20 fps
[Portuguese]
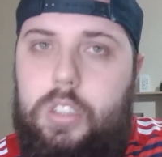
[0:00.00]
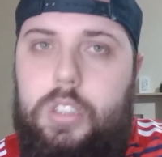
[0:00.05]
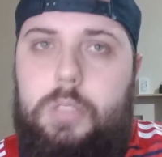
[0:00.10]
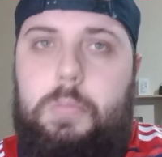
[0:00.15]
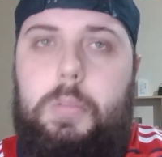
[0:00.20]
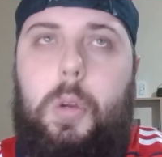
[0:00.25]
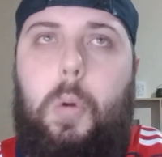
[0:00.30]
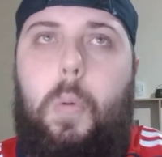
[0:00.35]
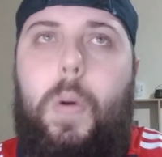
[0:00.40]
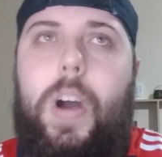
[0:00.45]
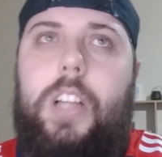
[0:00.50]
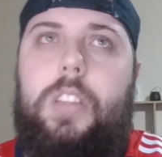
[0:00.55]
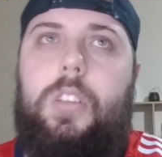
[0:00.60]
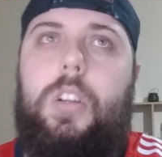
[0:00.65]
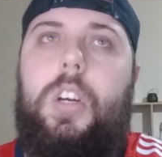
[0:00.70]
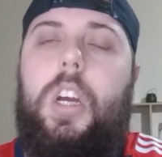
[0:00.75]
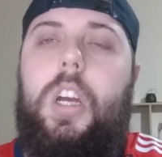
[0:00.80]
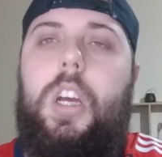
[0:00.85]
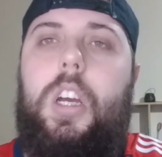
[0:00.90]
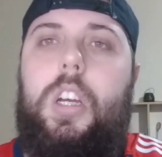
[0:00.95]

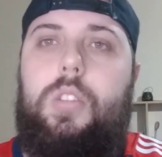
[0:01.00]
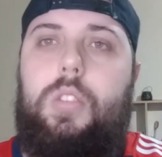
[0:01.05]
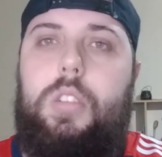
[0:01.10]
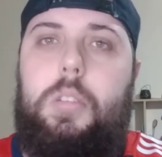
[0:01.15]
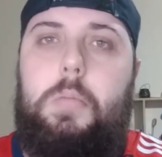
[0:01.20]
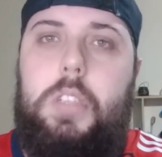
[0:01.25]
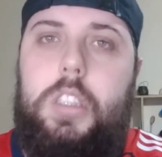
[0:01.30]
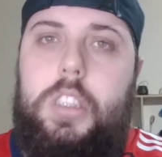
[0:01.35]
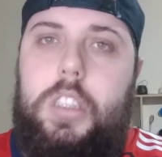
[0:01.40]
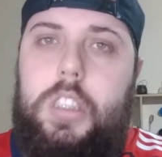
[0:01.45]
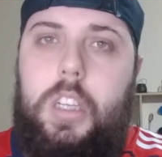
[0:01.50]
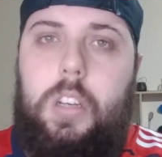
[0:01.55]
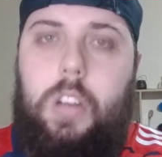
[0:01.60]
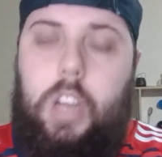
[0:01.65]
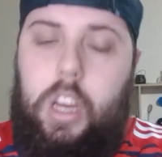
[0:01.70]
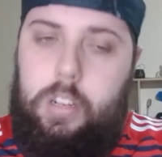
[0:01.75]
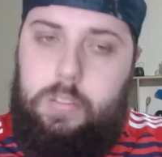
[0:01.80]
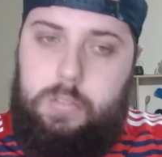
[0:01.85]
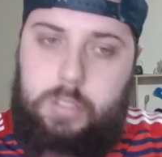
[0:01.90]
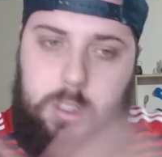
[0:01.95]
2004
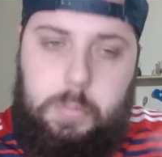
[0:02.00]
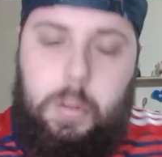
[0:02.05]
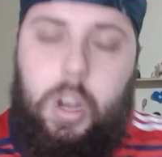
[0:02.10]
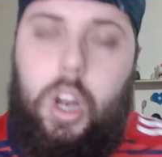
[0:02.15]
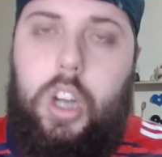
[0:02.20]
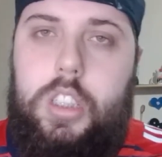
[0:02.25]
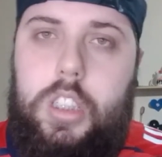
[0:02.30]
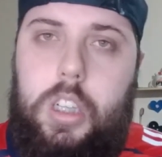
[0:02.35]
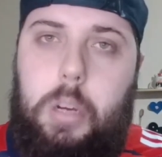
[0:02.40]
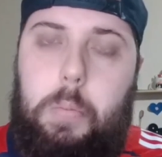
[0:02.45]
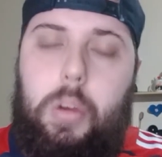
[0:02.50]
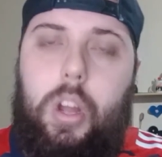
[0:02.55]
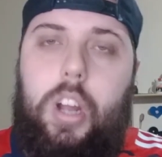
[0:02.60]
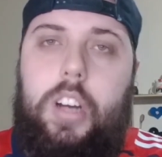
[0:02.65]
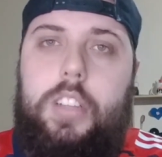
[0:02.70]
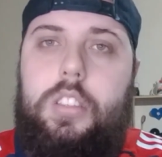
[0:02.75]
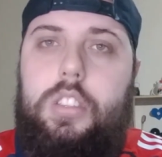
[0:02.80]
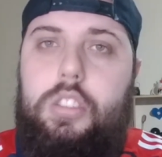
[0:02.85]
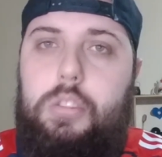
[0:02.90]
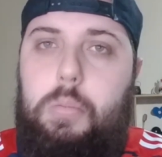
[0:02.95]
2005 era um dos melhores
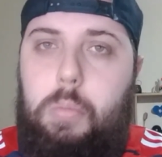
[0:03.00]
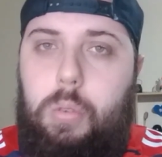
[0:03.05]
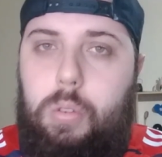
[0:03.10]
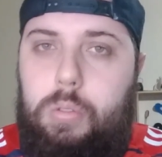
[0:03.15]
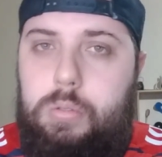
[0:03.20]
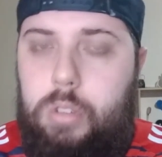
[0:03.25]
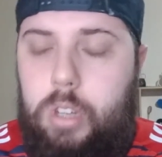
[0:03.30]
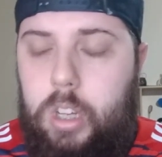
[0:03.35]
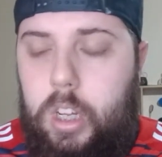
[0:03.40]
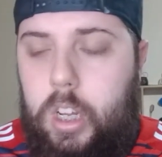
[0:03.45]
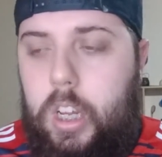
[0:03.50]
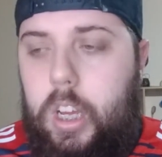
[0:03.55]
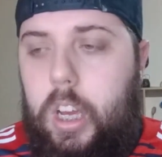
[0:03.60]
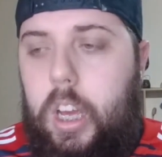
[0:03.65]
campeonatos do mundo,